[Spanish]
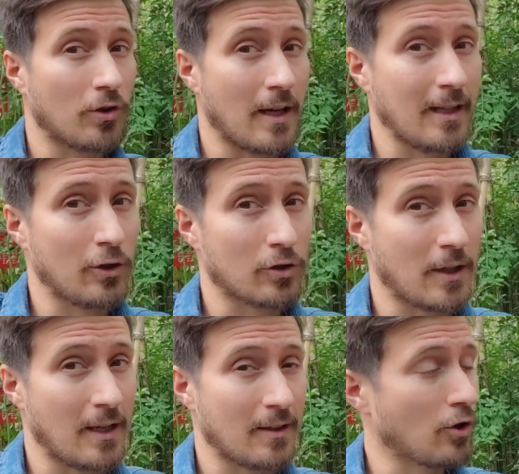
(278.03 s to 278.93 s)
O sea, estos
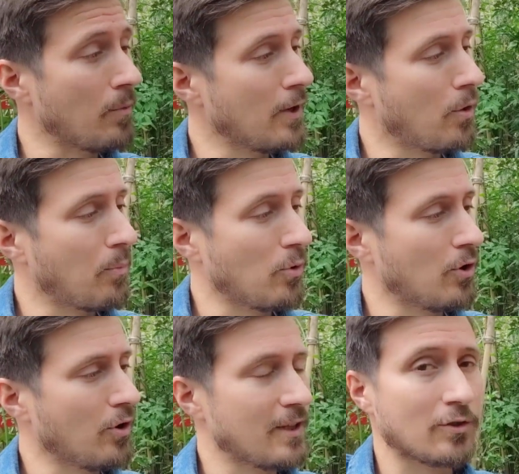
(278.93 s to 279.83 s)
se comen los
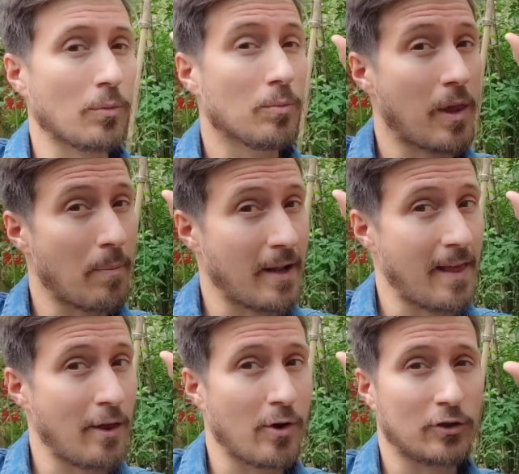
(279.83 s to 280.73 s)
pulgones, son
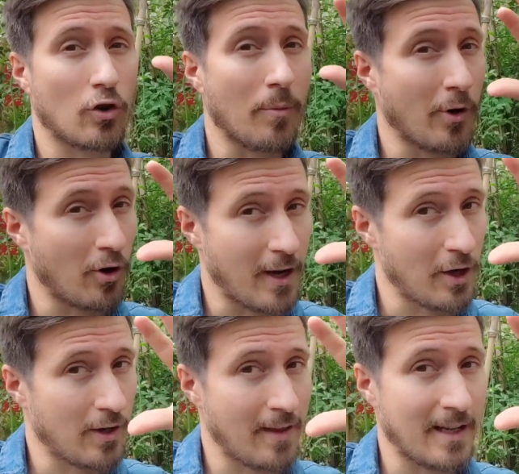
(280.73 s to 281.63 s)
depredadoras, son como los
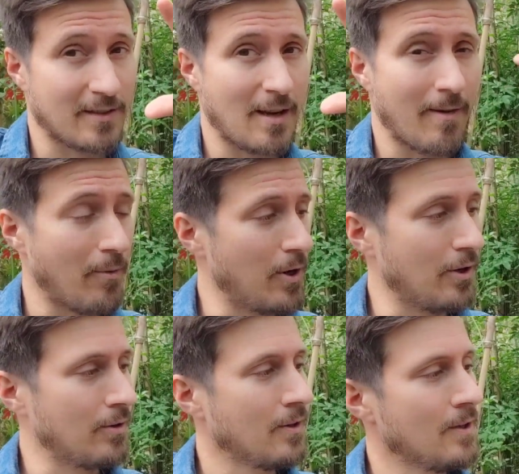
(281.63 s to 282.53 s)
leones de la selva.
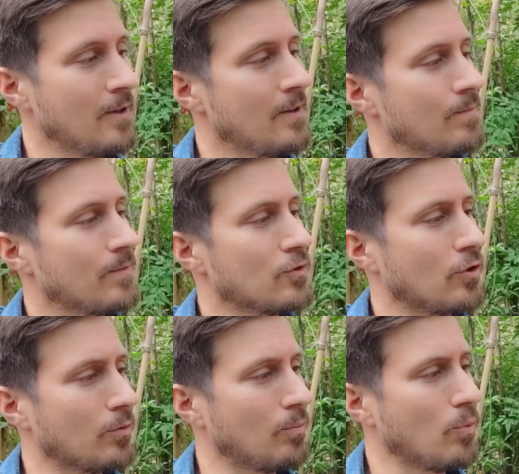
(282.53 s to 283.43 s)
Bueno,
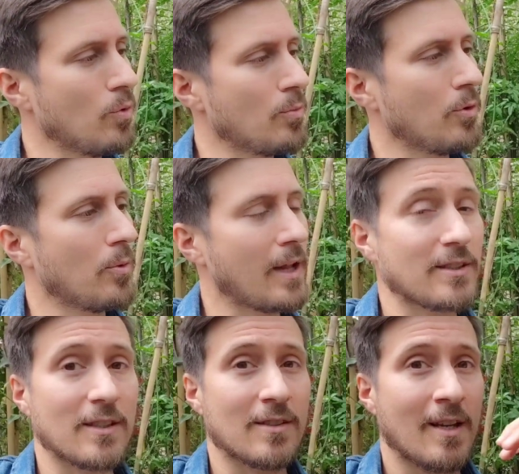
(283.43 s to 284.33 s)
son muy, muy
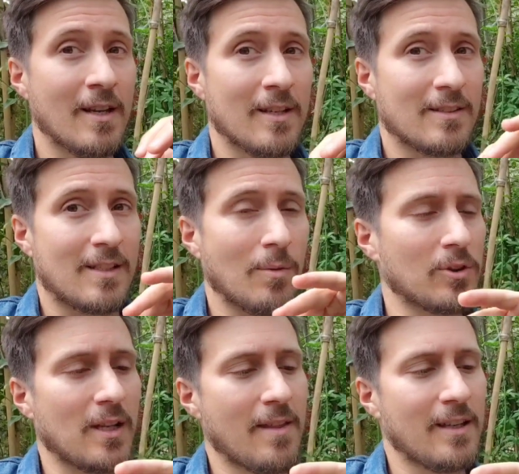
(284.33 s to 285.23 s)
voraces. Si
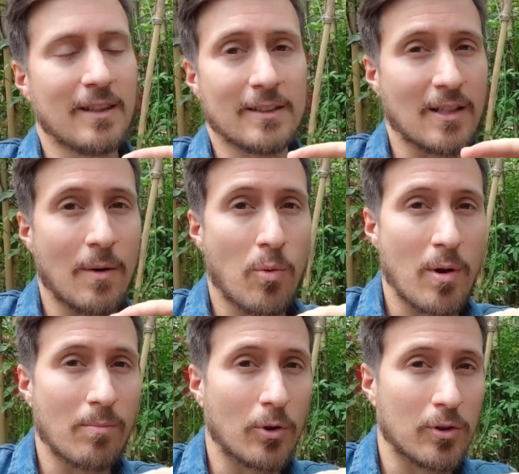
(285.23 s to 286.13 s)
vos tenés de estas, es,
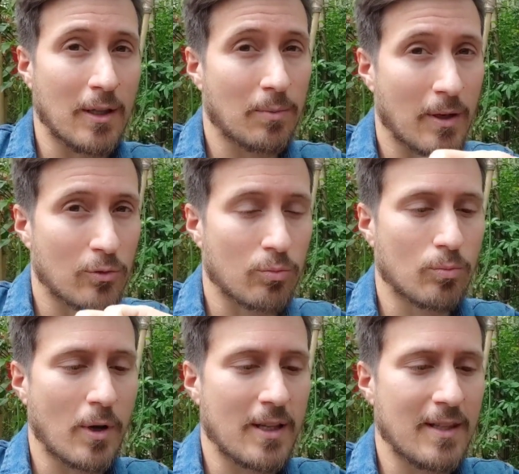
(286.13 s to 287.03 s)
es
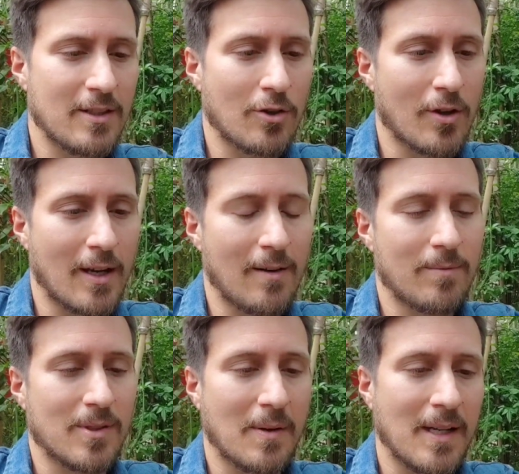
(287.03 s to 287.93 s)
un buen indicio de que
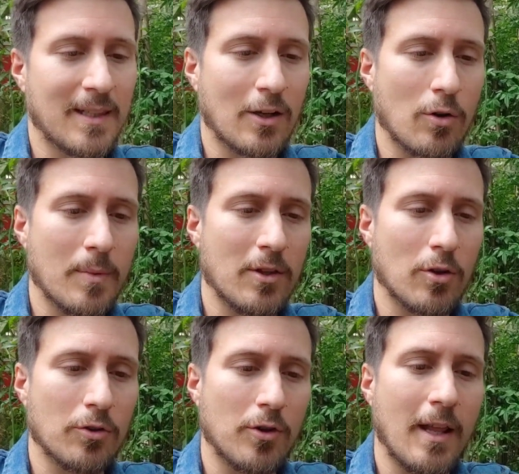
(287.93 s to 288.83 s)
se van a estar
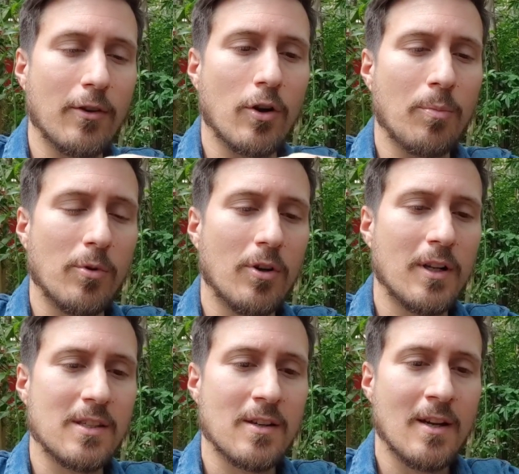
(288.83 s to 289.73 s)
comiendo, controlando los
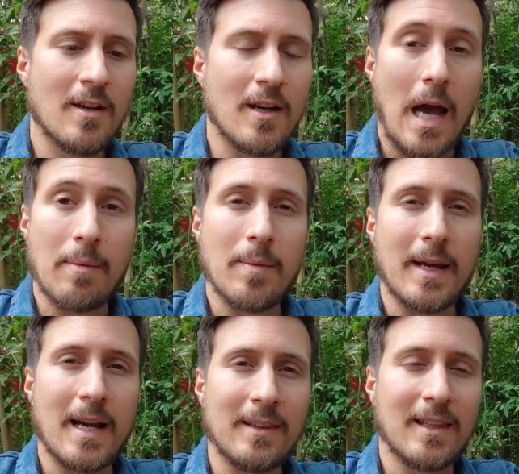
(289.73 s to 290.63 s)
pulgones. A mí me
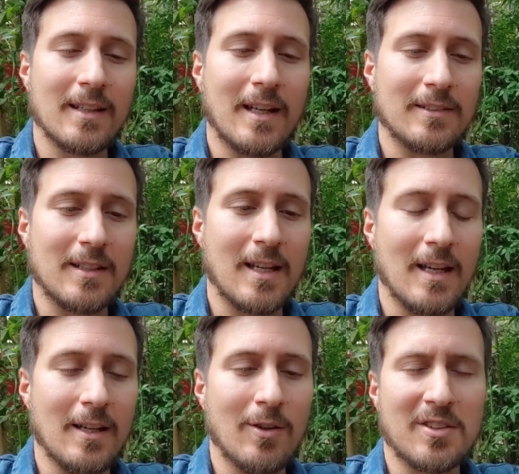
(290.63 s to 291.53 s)
encantan, así
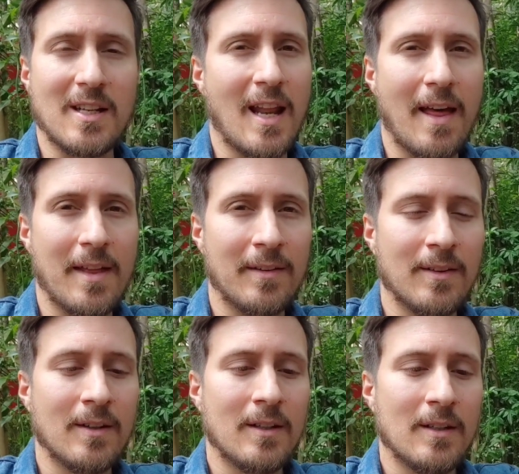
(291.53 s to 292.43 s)
que no hacen nada
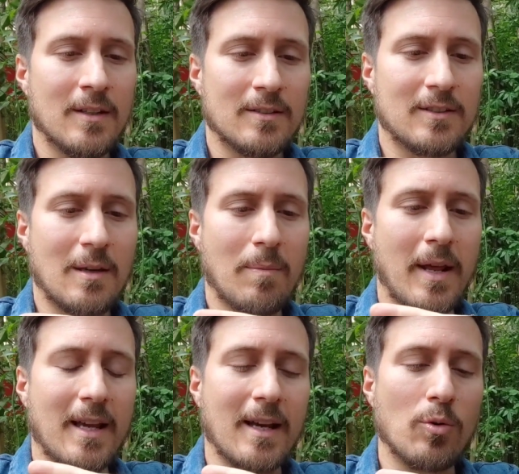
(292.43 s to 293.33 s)
Siempre
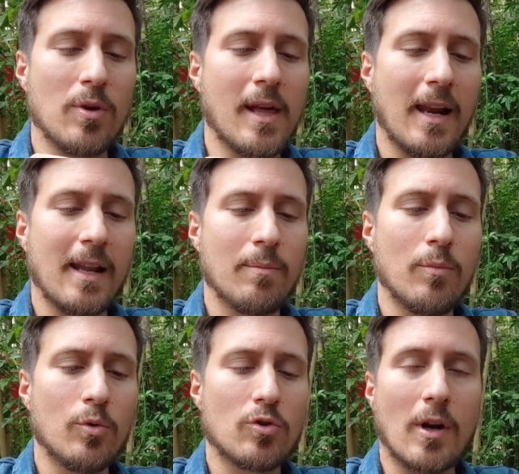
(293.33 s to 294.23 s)
hay que cuidarlas
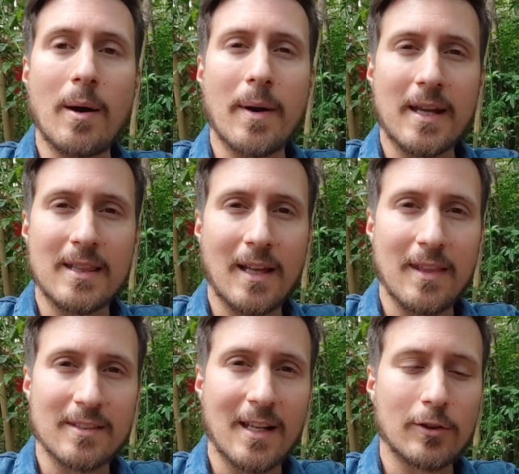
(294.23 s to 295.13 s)
mucho a las vaquitas
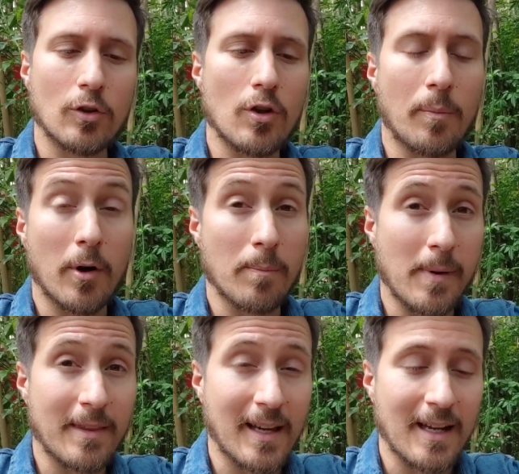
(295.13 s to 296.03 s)
de San Antonio por
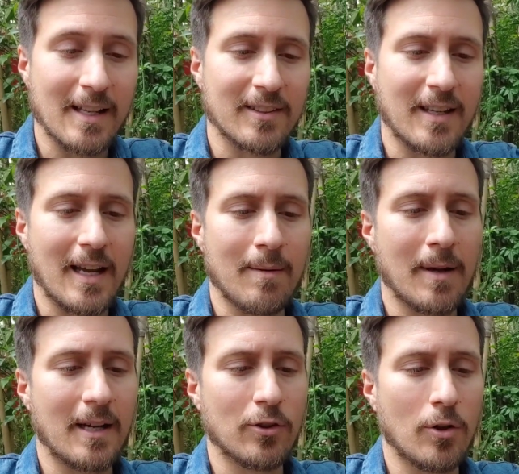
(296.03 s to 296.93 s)
plantas que las atraigan.
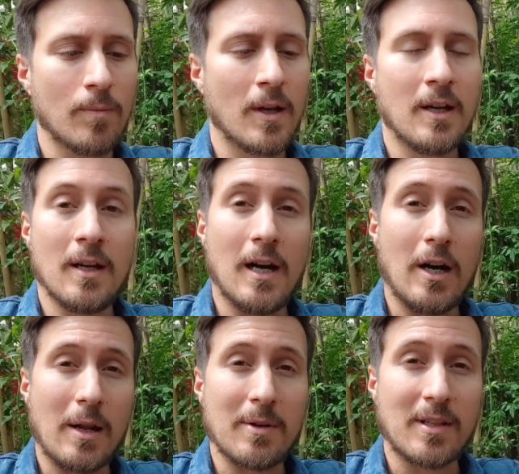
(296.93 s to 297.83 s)
Me encantó.
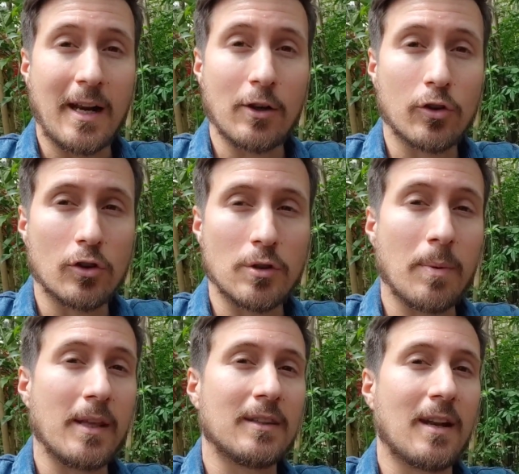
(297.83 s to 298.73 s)
Ahora voy a cerrar los ojos y
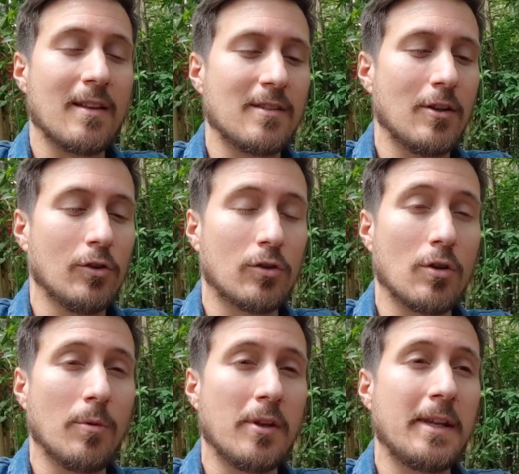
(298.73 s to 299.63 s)
pedir tres deseos.
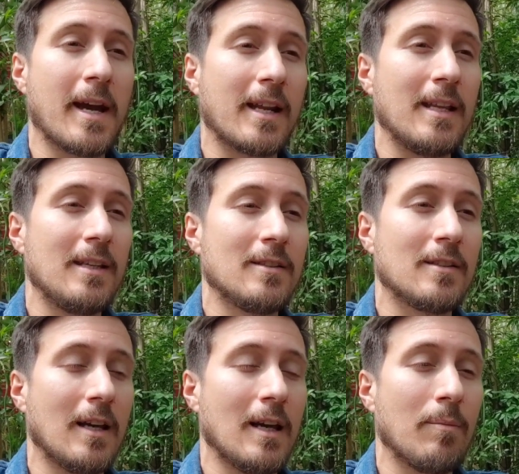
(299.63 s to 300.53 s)
Como diría
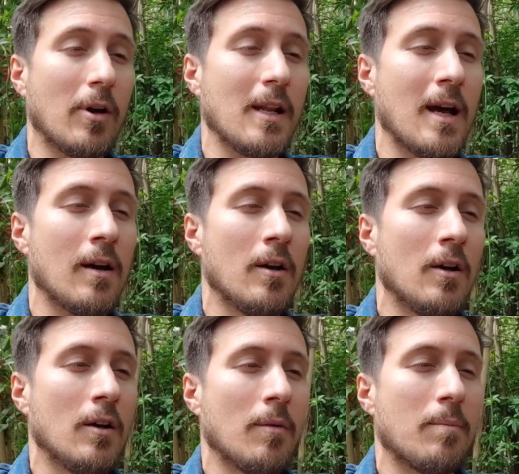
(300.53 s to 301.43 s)
Cris eh, Morena,
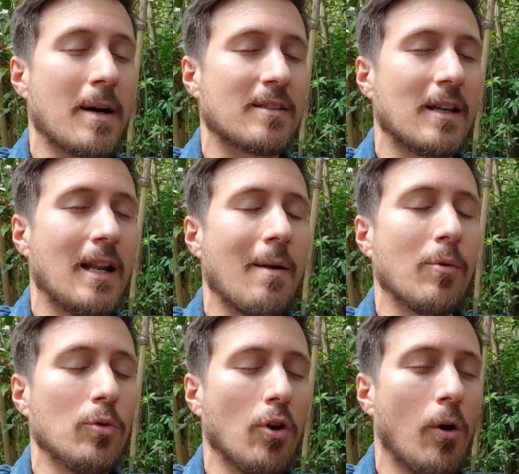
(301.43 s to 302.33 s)
paz en el
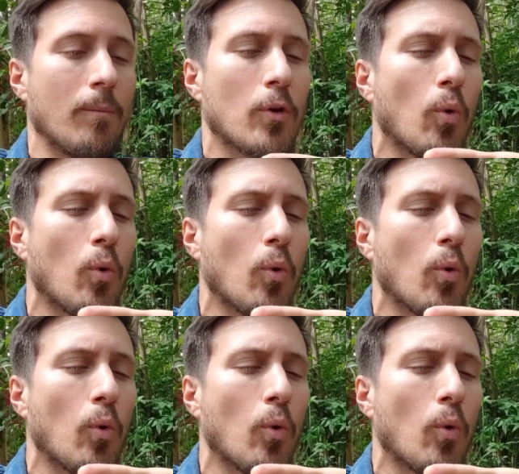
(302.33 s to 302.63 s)
mundo.